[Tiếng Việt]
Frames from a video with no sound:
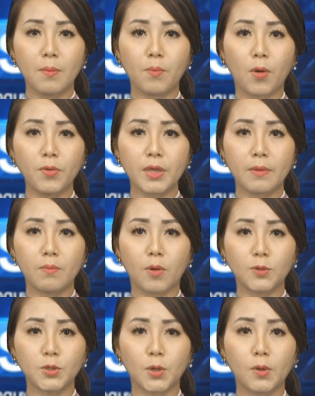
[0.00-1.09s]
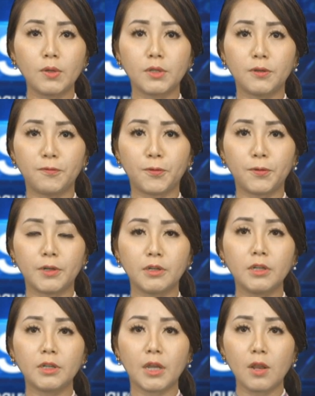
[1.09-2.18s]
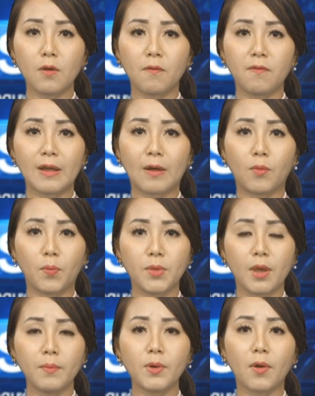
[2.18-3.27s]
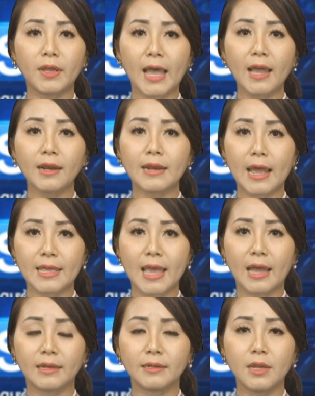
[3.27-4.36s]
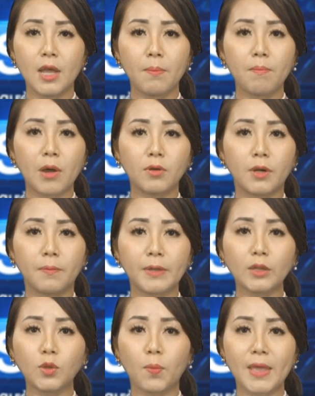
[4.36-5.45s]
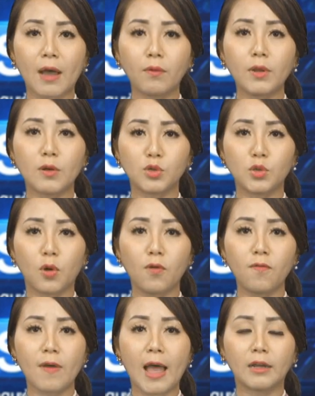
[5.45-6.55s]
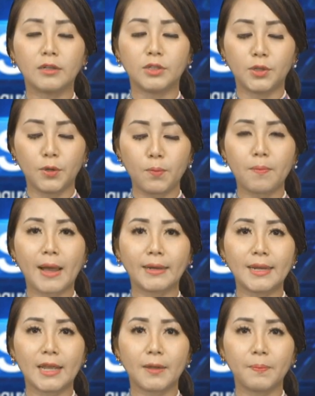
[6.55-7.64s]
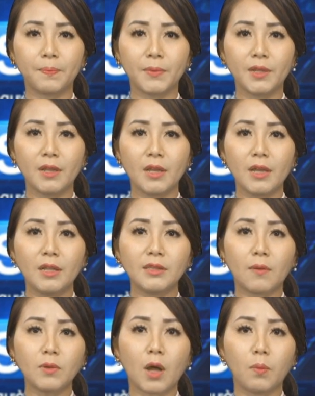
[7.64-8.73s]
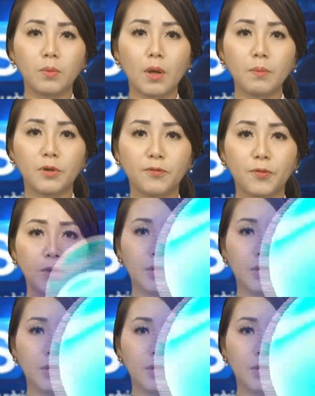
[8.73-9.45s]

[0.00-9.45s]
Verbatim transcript: bổ nhiệm một số lượng phụ nữ kỷ lục vào một nhóm nội các đa dạng, bao gồm các tôn giáo thiểu số và người Úc bản địa. Tổng cộng có 10 phụ